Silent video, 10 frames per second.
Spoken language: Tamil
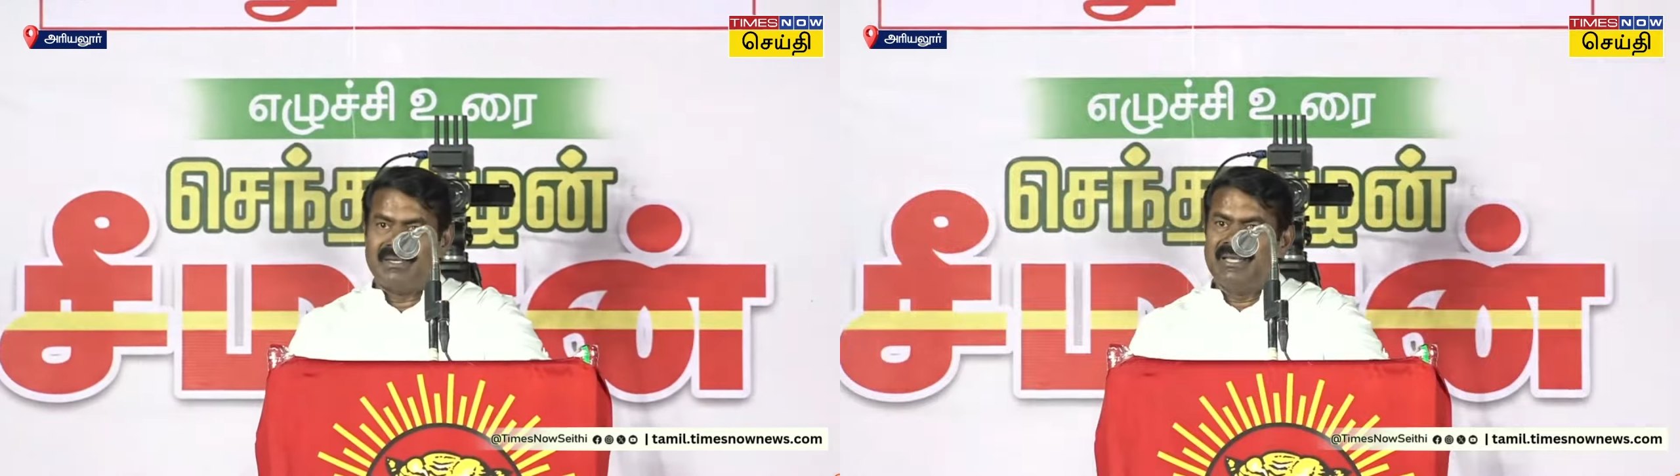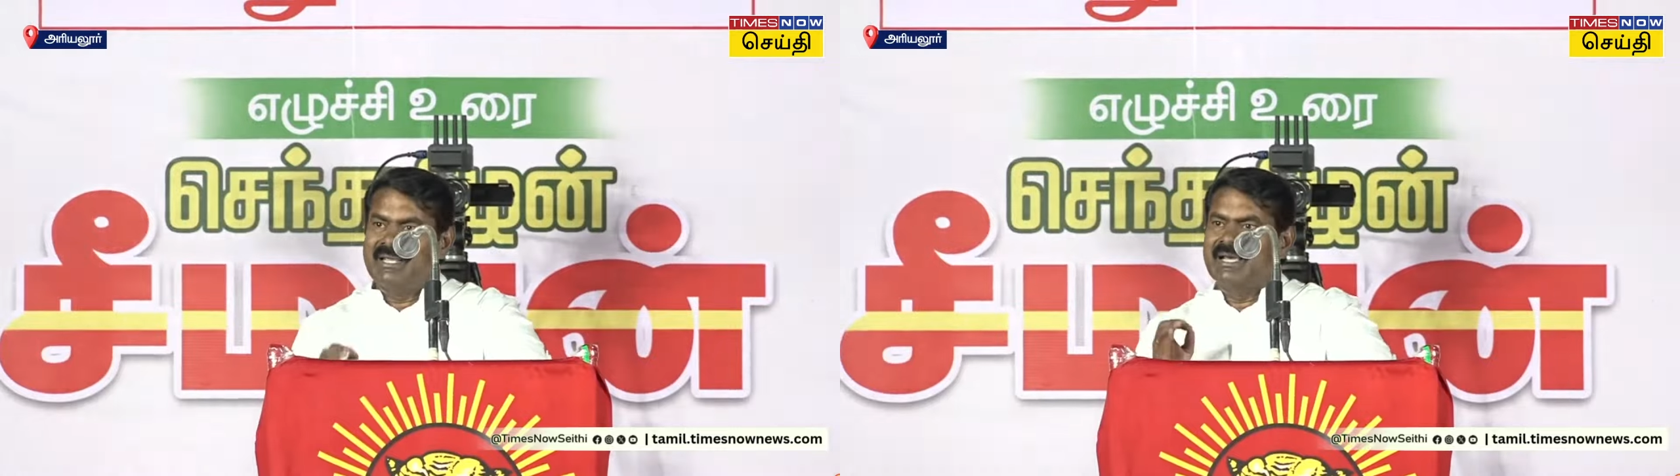
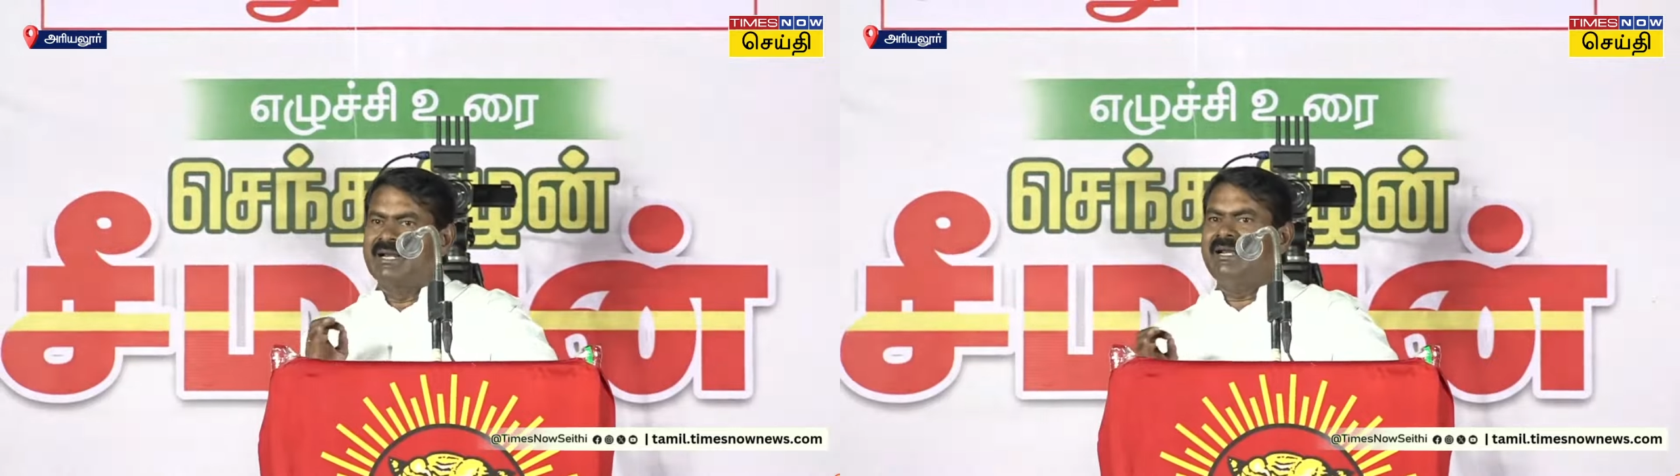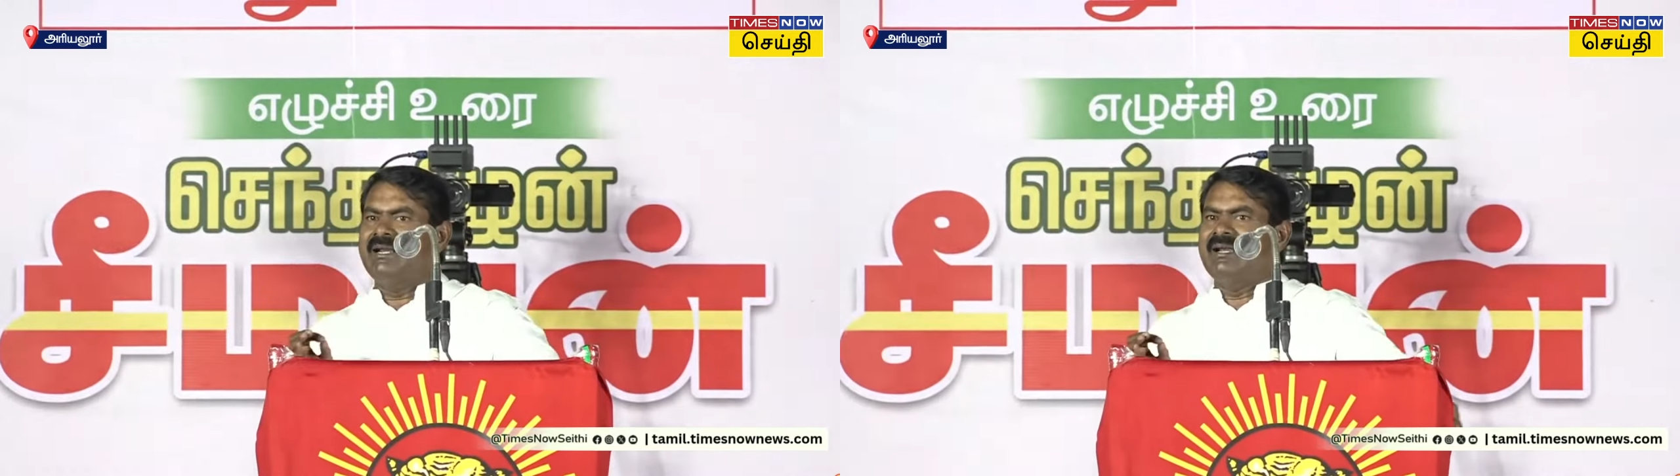
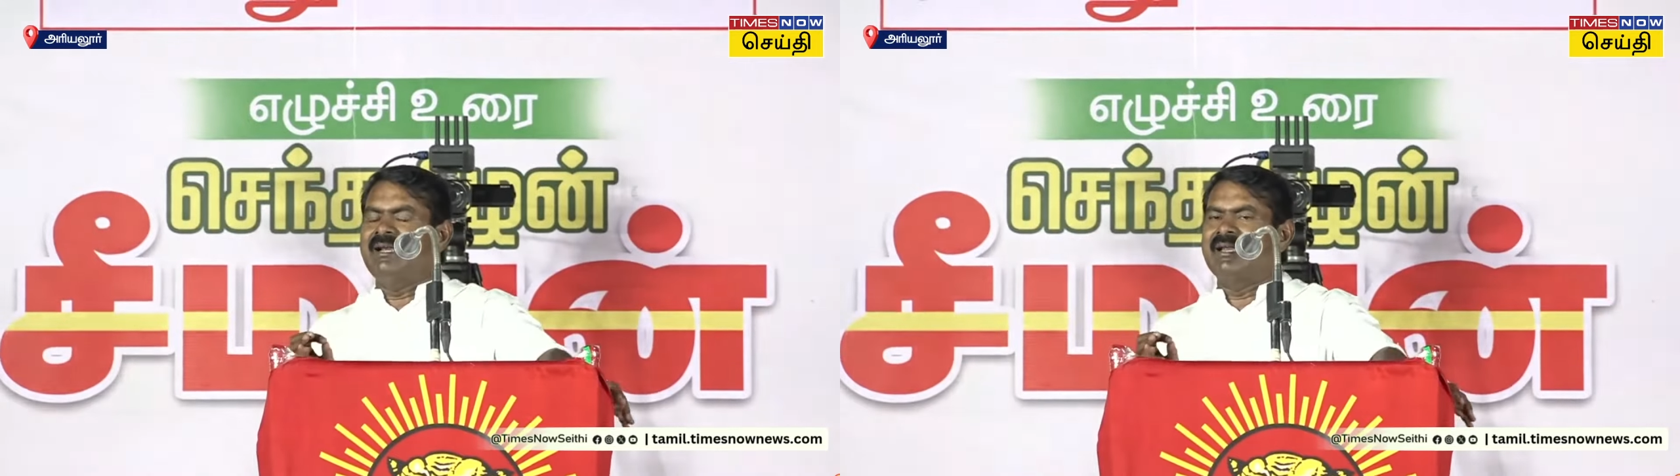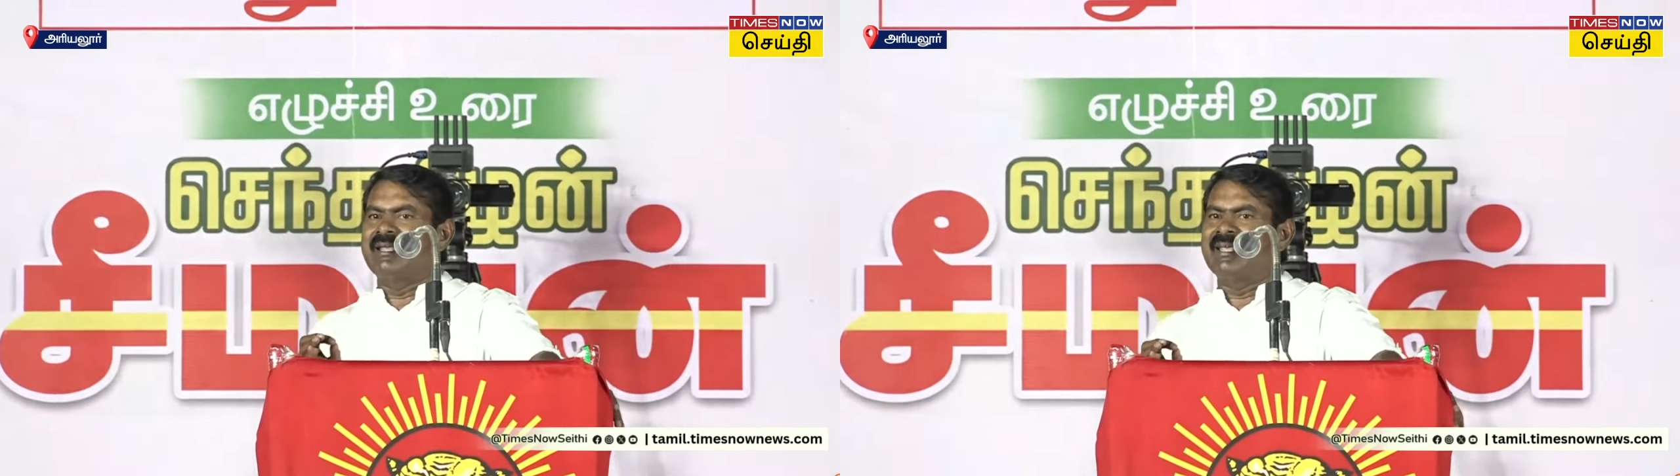நீங்கள்
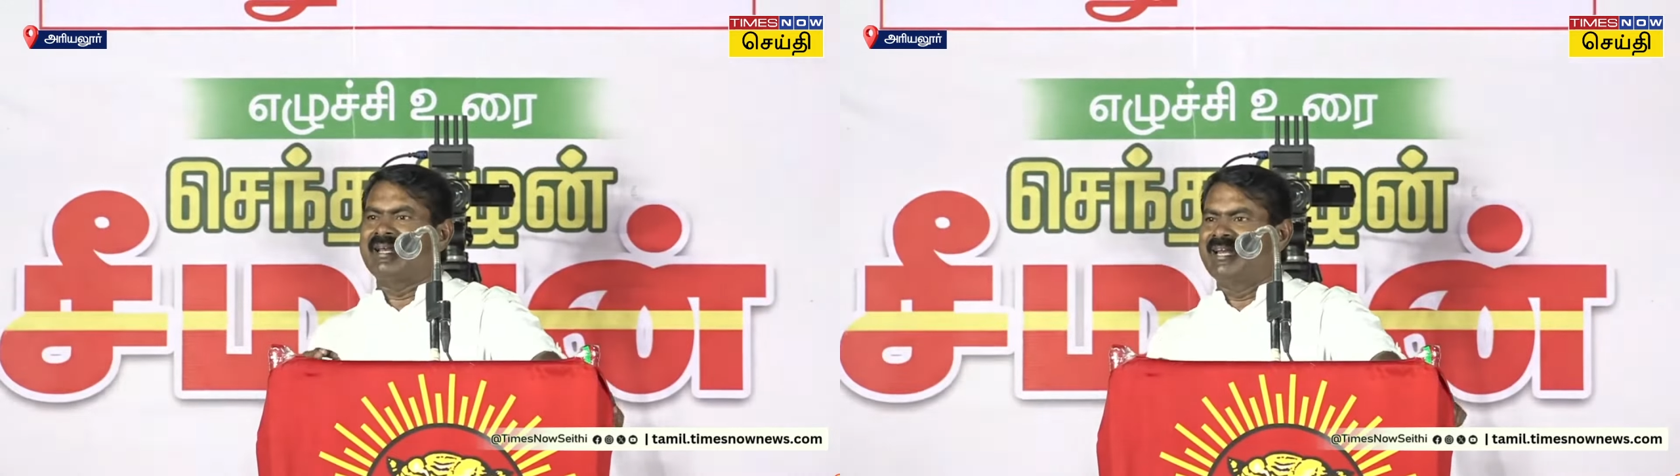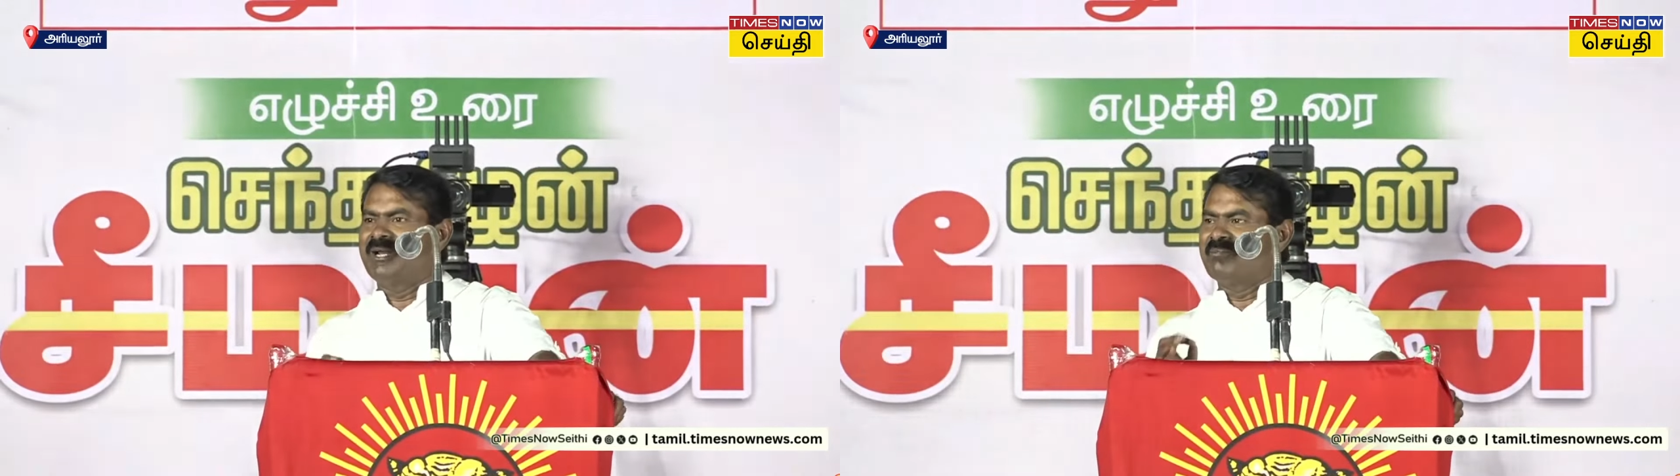
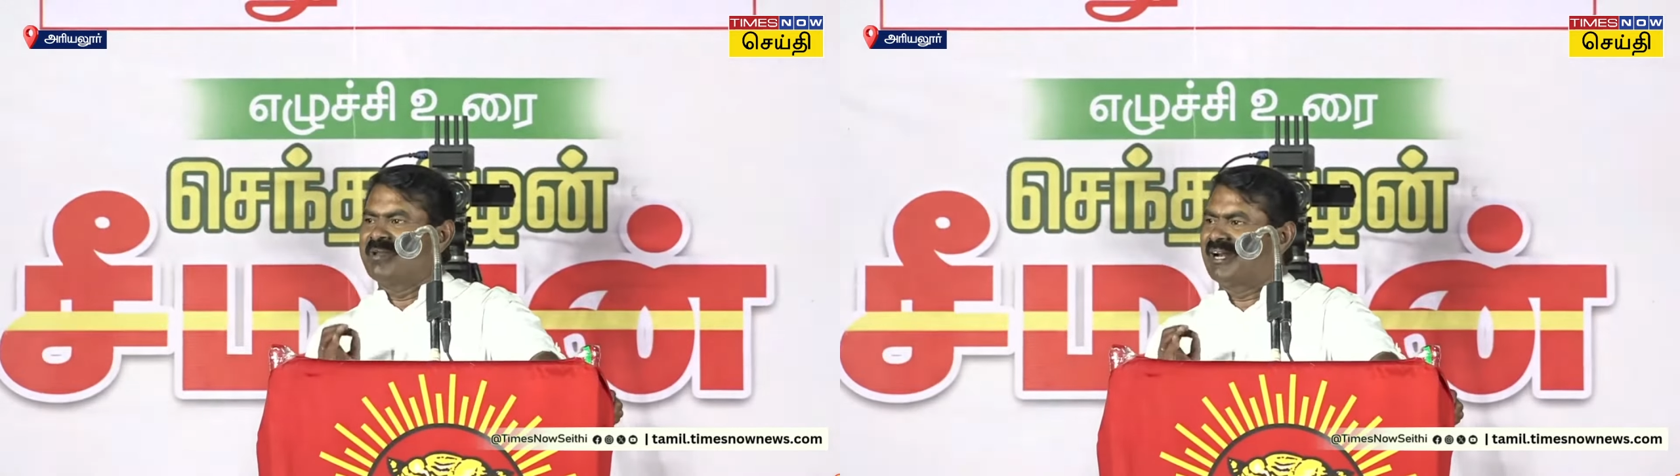என்னிலும்